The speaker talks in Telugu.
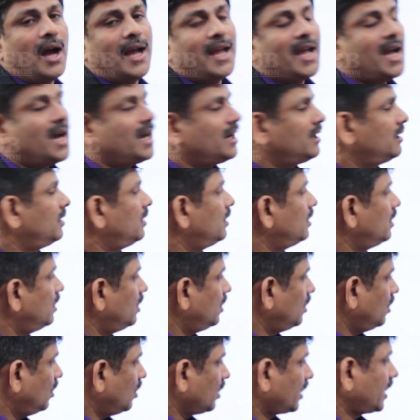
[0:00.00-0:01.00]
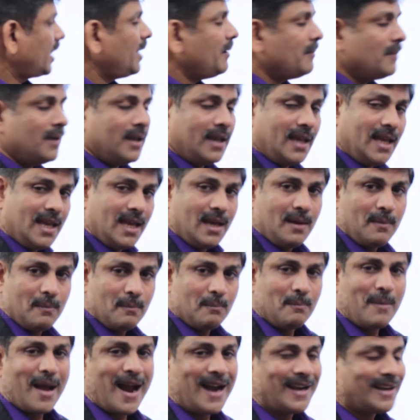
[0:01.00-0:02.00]
ఆయాన్ ఓకే ఈ
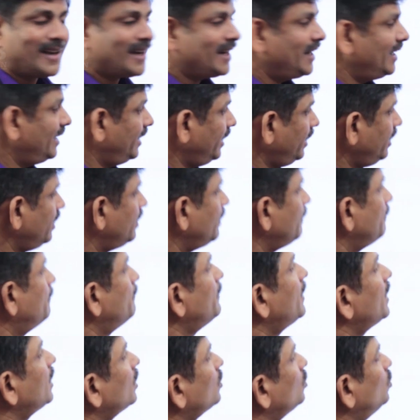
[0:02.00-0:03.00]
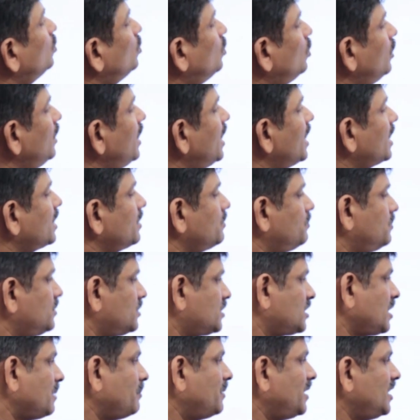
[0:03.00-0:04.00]
బ్యాటరీని మనకు ఓలా
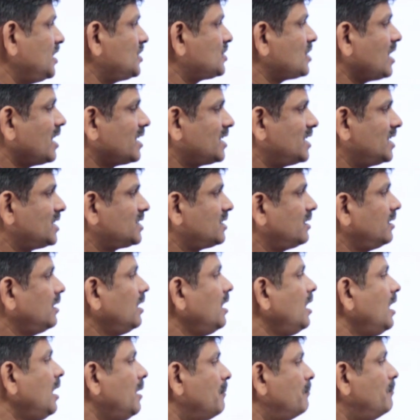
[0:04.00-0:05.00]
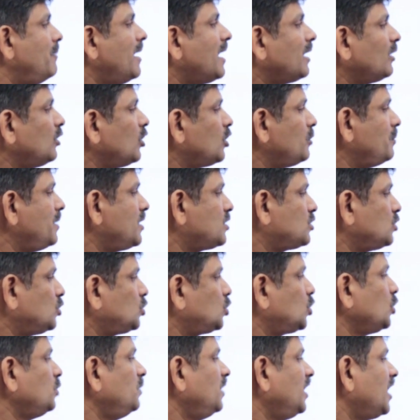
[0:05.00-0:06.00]
కంపెనీ స్టార్ట్ చేసింది బెంగళూరు బేస్డ్
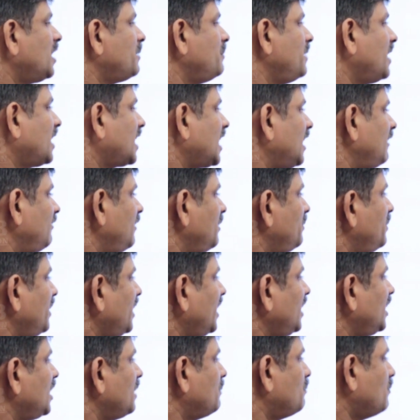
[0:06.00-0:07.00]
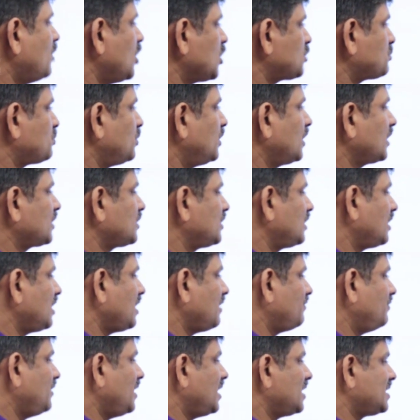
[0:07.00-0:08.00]
టూ వీలర్ మేకర్ వి బిగిన్ ద మాస్ ప్రొడక్షన్
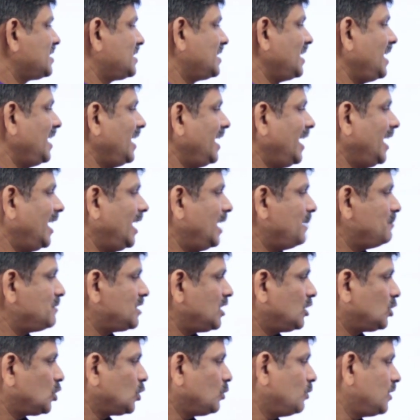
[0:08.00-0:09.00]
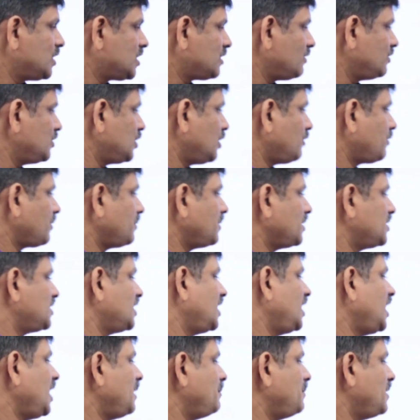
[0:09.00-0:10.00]
ఆఫ్ ద సెల్ ఎన్ఎంసీ టూ వన్ సెవెన్ జీరో ఫ్రమ్ ద
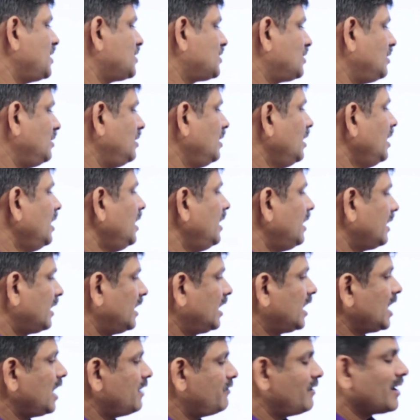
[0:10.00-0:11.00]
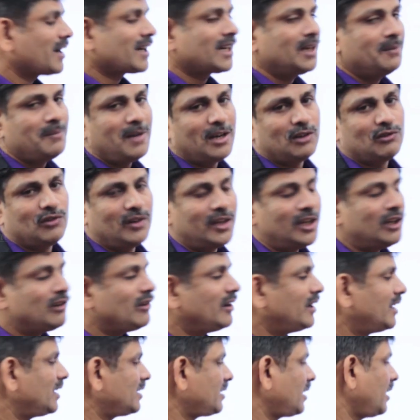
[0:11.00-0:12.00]
చెన్నై బేస్డ్ గిగా ఫ్యాక్టరీ బై ట్వంటీ
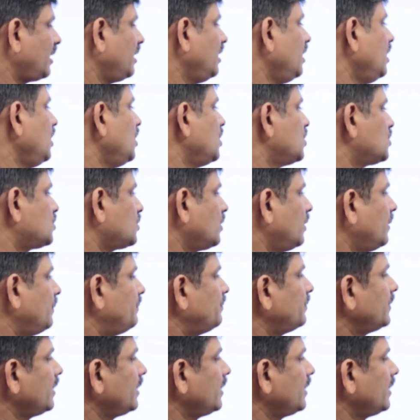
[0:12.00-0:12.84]
ట్వంటీ త్రీ సో